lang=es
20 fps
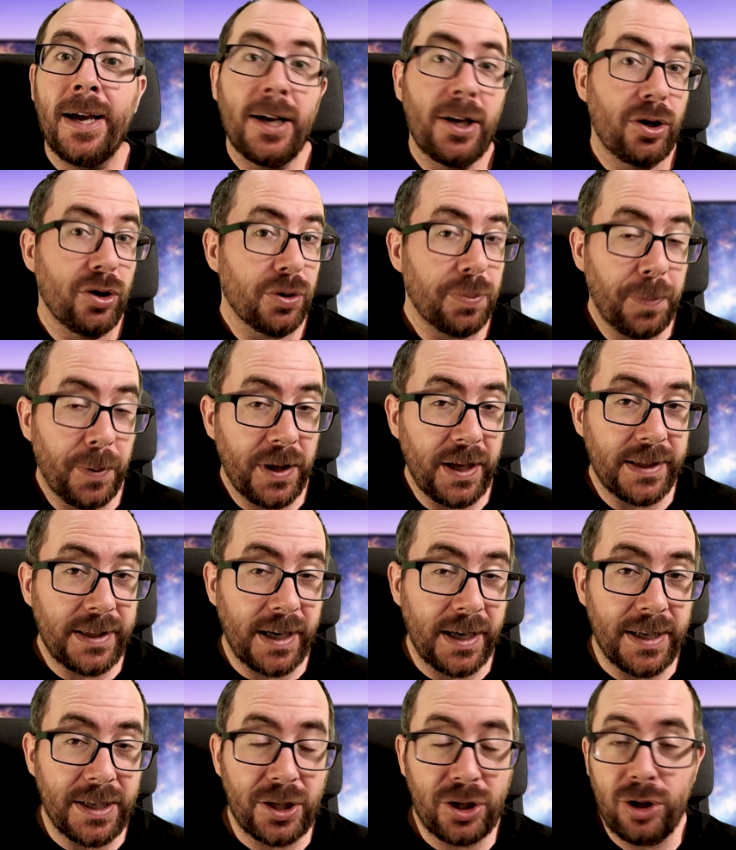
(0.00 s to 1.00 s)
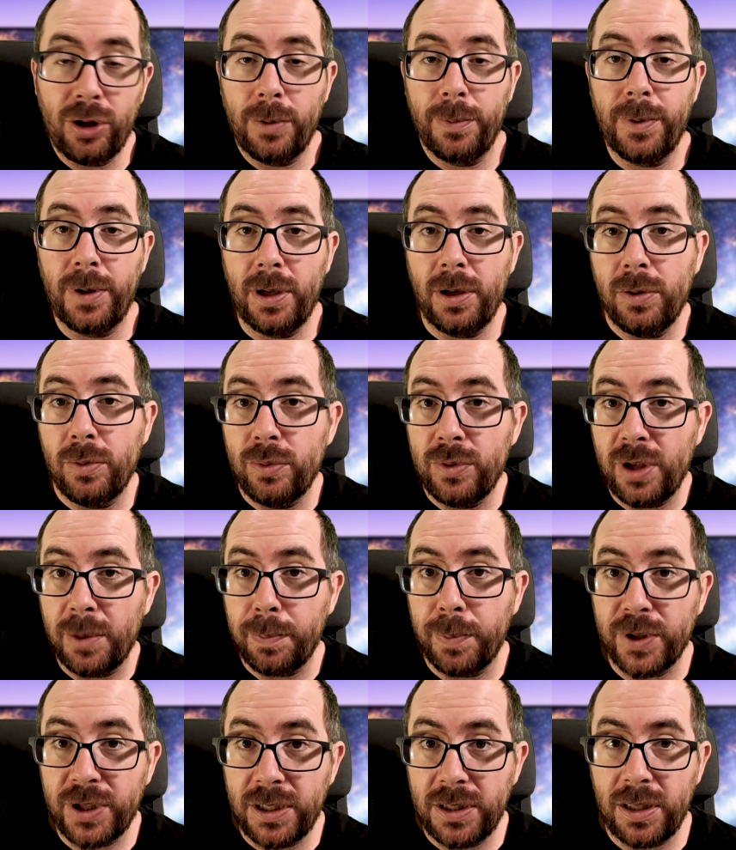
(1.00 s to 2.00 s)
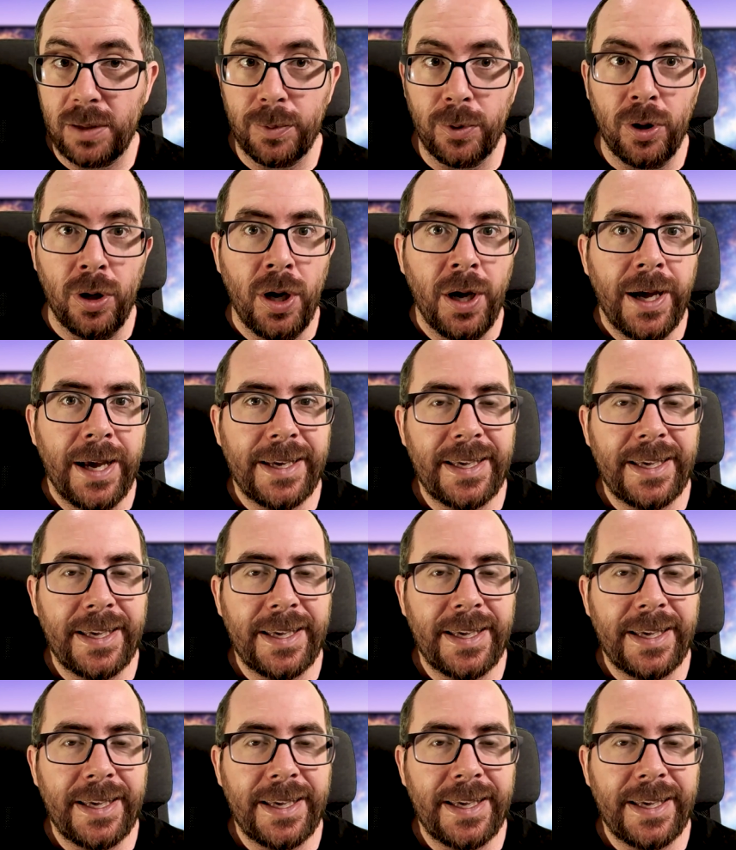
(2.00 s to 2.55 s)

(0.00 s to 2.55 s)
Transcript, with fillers: que os pueda traer sobre un dispositivo